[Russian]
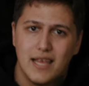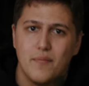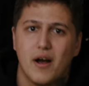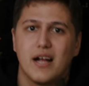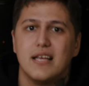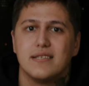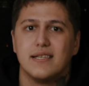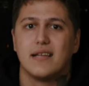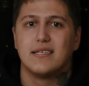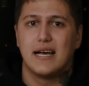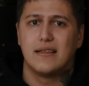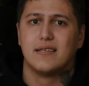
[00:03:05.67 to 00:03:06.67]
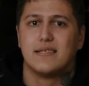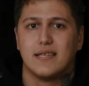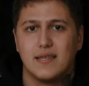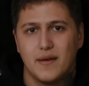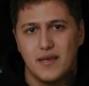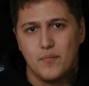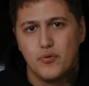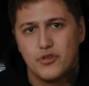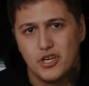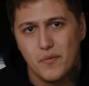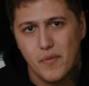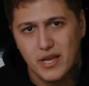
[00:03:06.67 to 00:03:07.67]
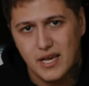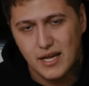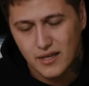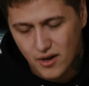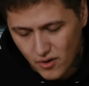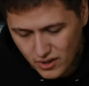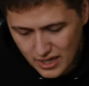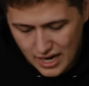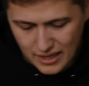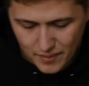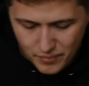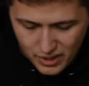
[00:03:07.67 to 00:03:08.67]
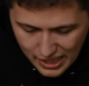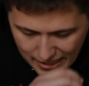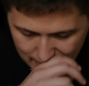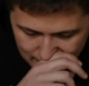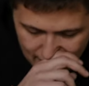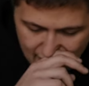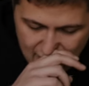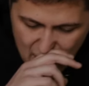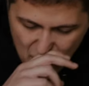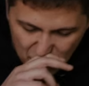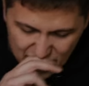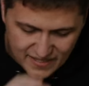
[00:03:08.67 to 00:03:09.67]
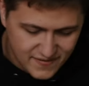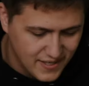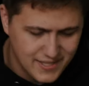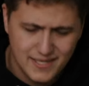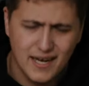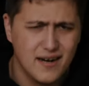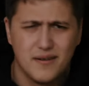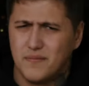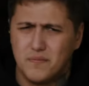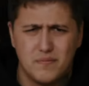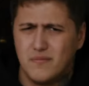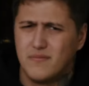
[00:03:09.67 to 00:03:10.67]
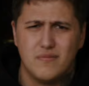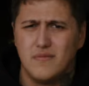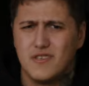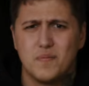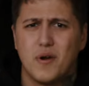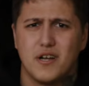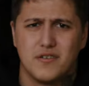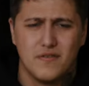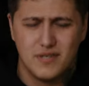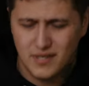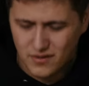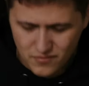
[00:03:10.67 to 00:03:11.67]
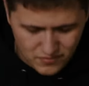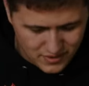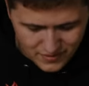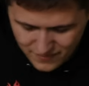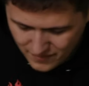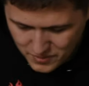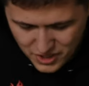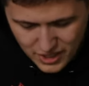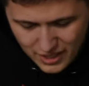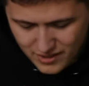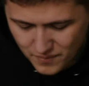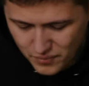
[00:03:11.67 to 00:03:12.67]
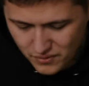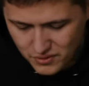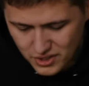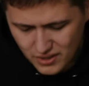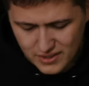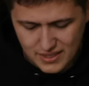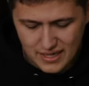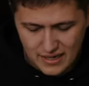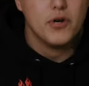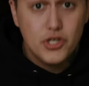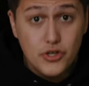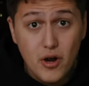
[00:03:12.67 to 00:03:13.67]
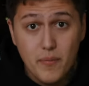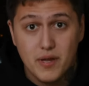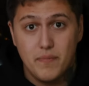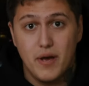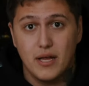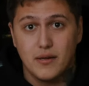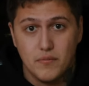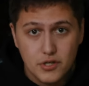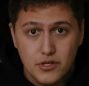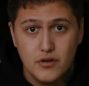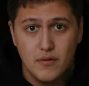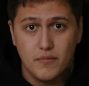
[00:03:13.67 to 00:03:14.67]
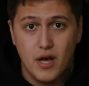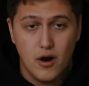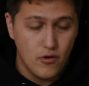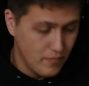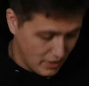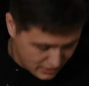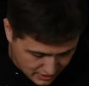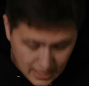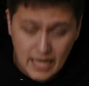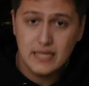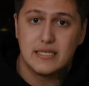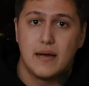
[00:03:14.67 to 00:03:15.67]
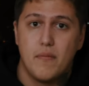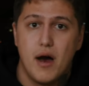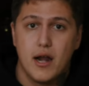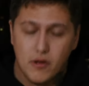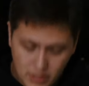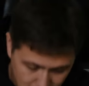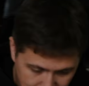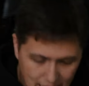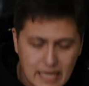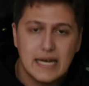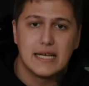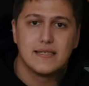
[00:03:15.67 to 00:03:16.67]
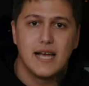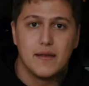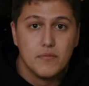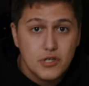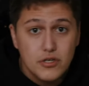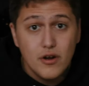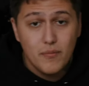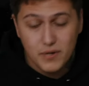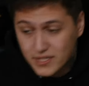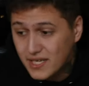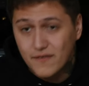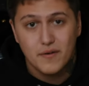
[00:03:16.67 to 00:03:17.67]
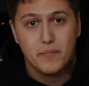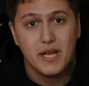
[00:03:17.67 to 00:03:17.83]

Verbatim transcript: они могли знать адрес, это ебучая Мария Наро, да, а, она была как-то у нас в гостях не спрашивайте, откуда это вообще как-то получилось, да? Мы ждем, ребята, мы ждем нахуй. Мы отыграли Самару, отыграли Казань. Мы ждем, где вы,